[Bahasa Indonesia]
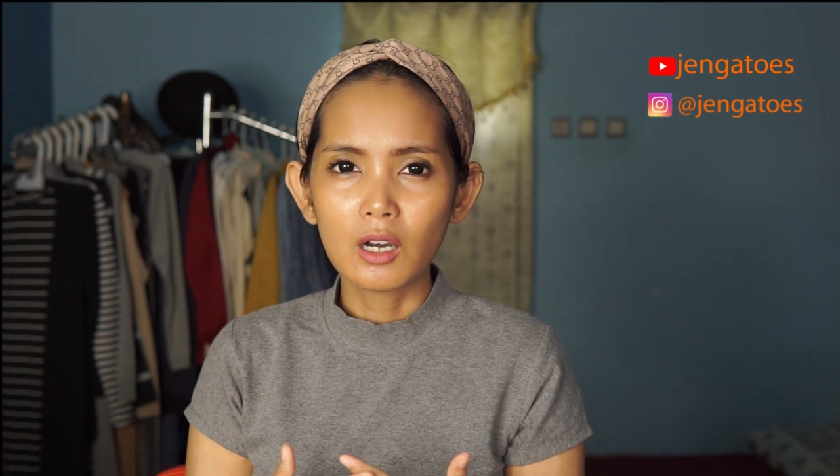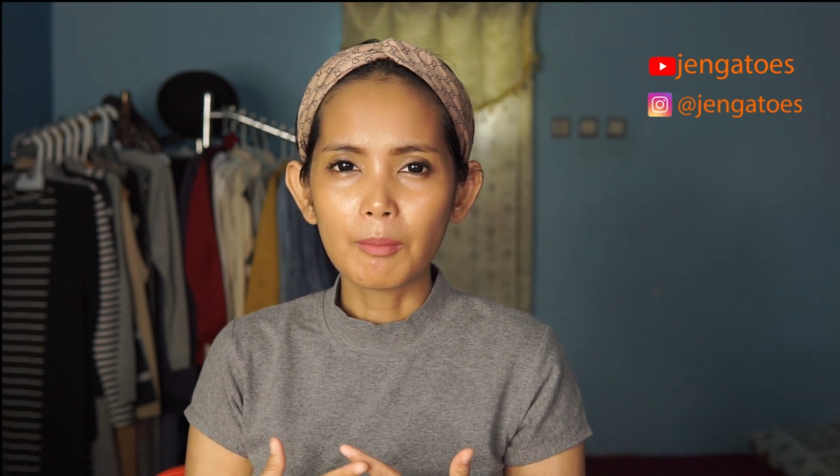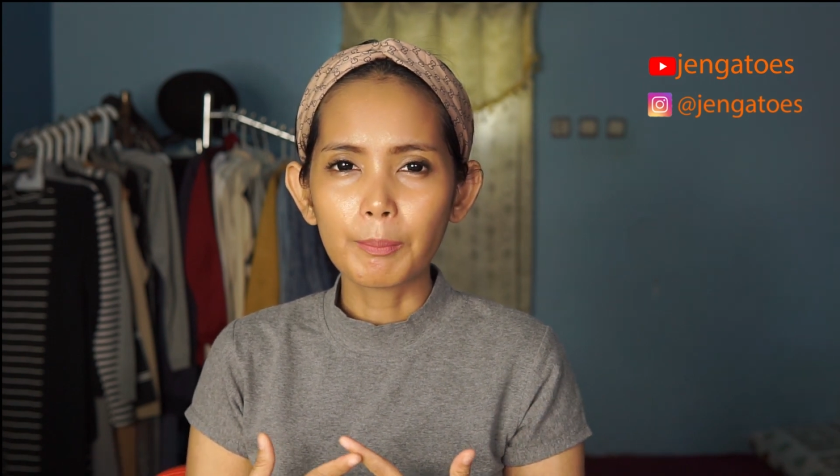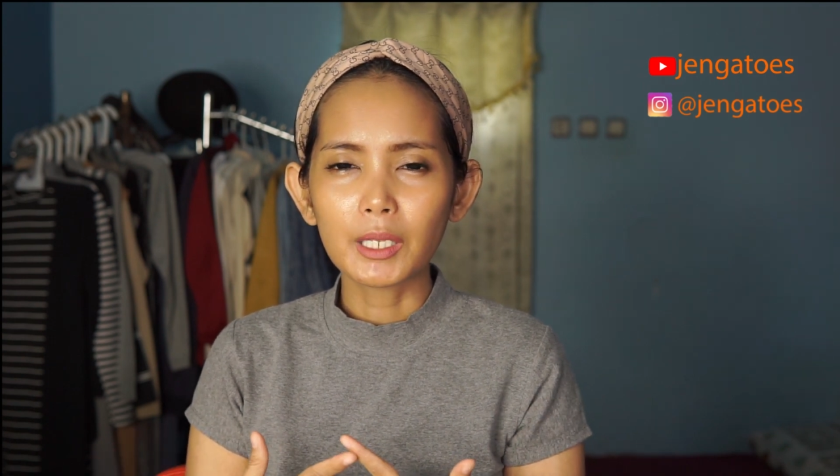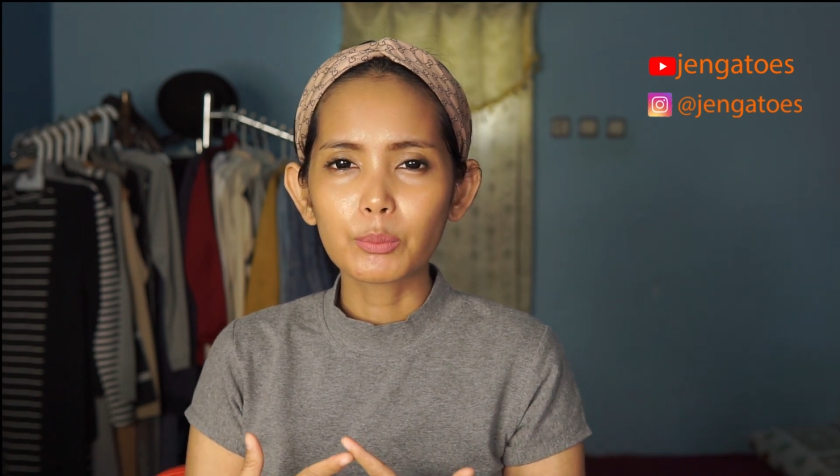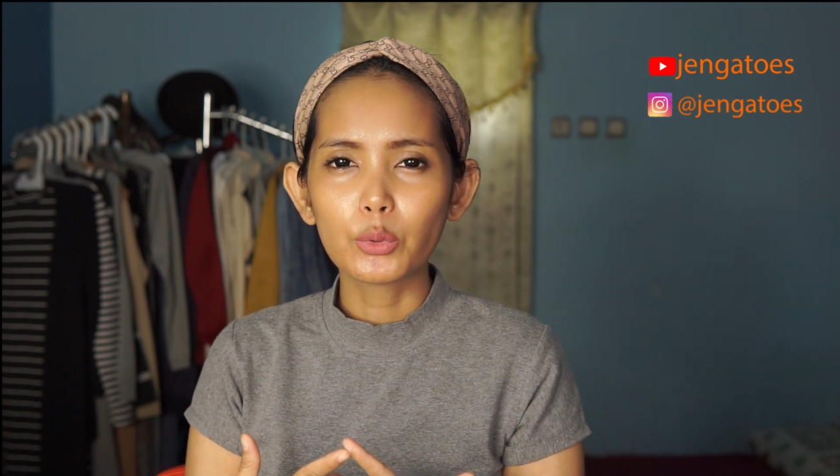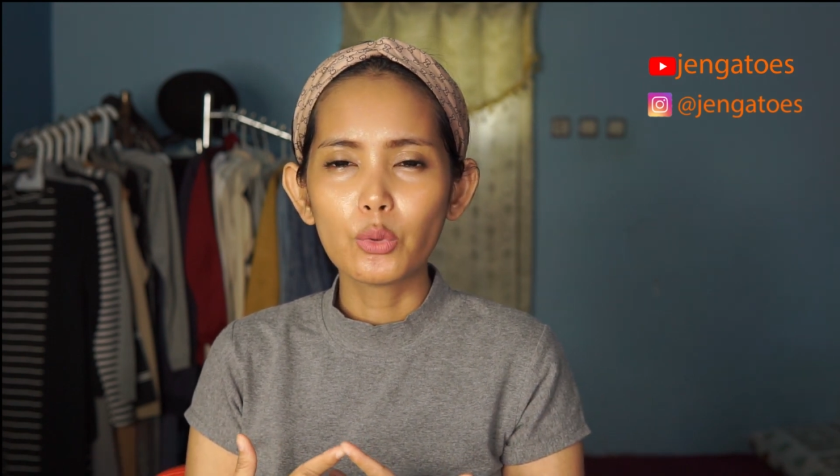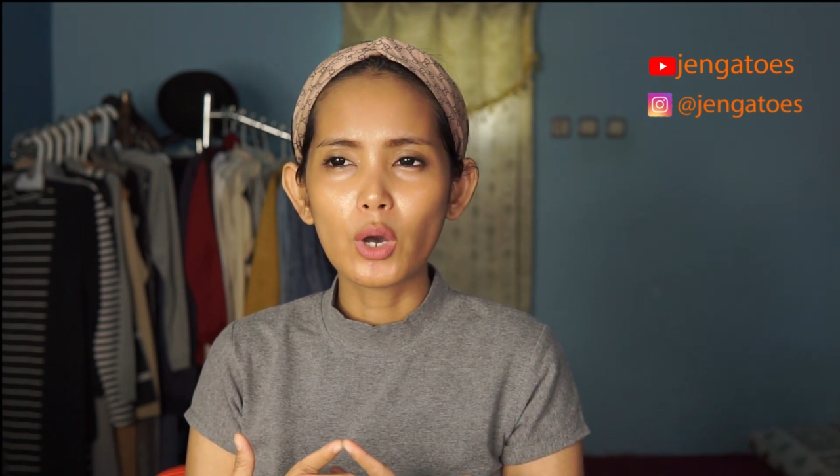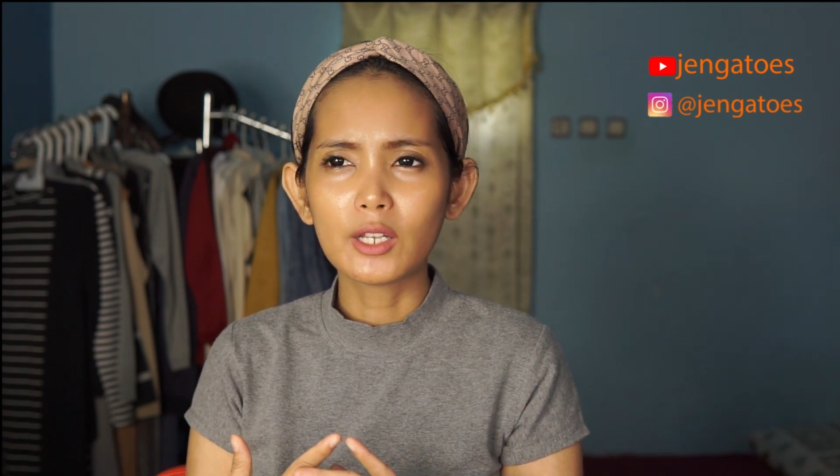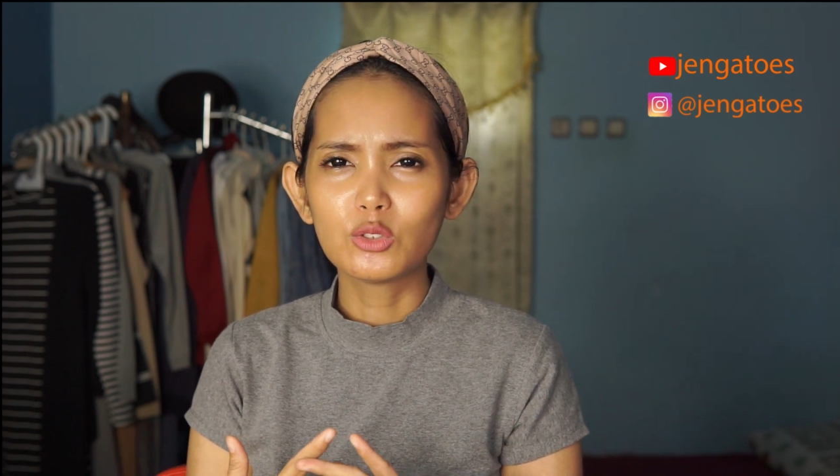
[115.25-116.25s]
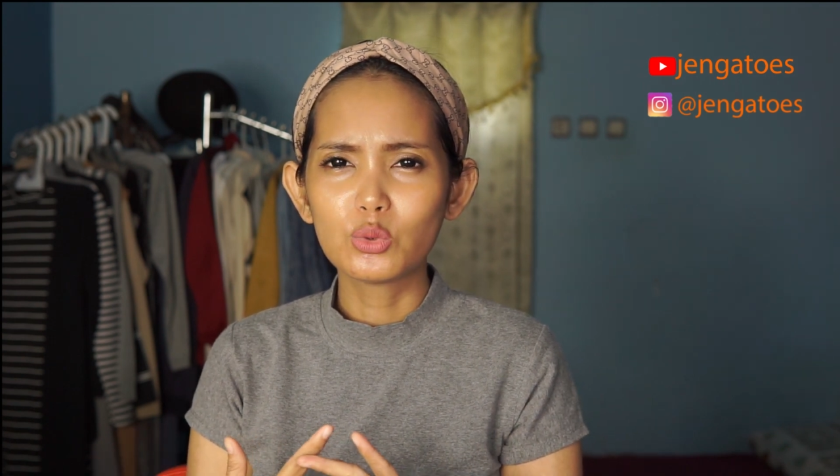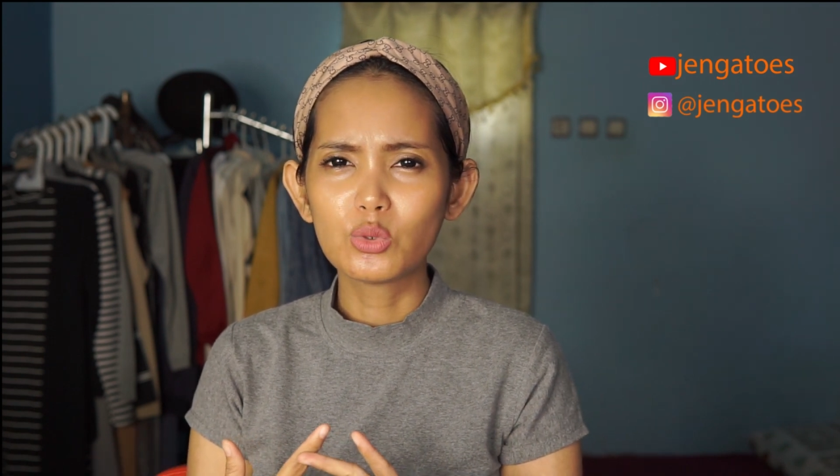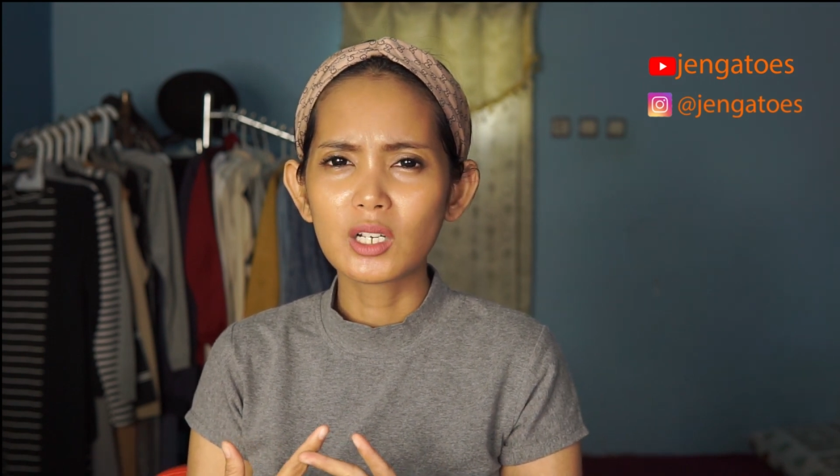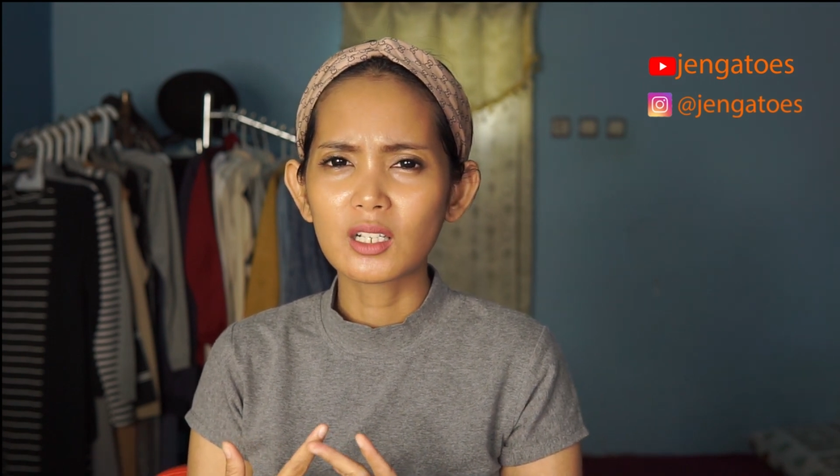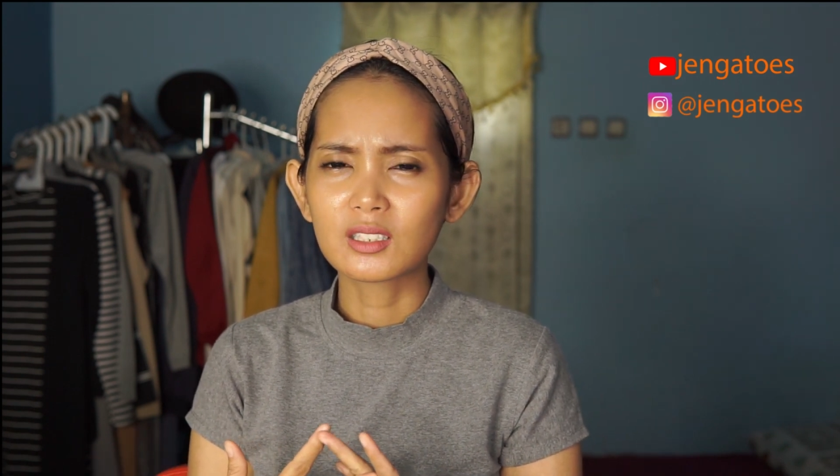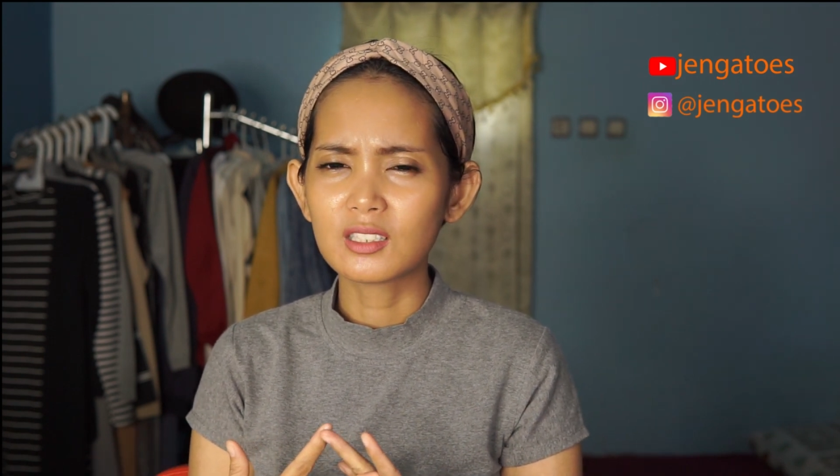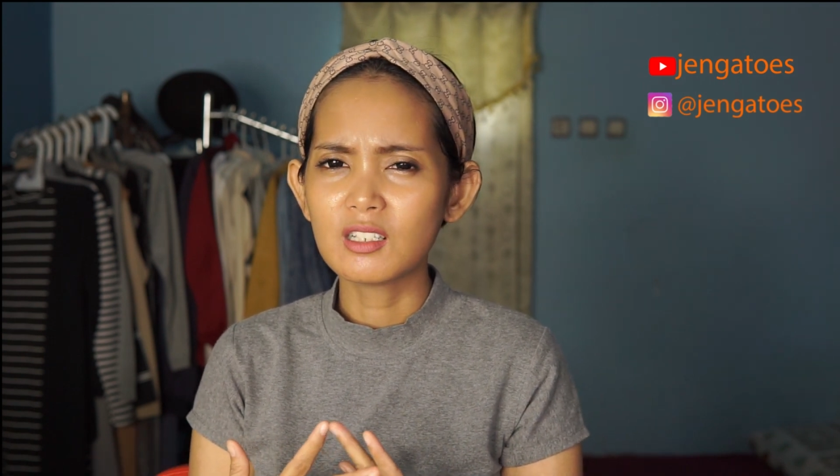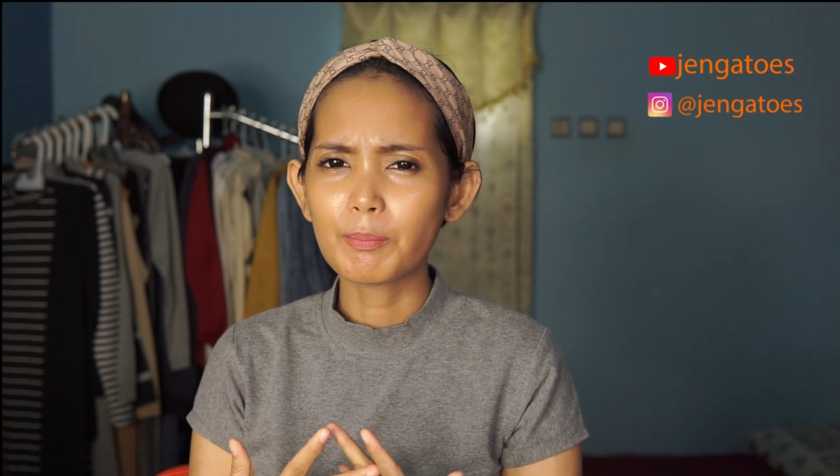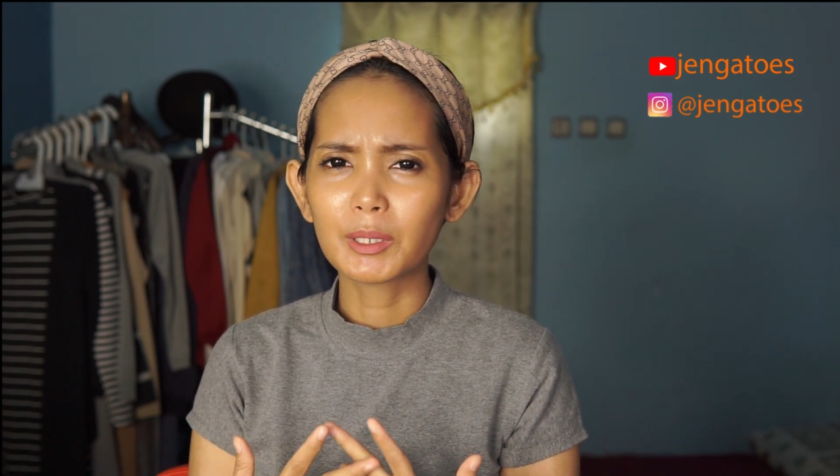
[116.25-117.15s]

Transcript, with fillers: 40-an juga rasanya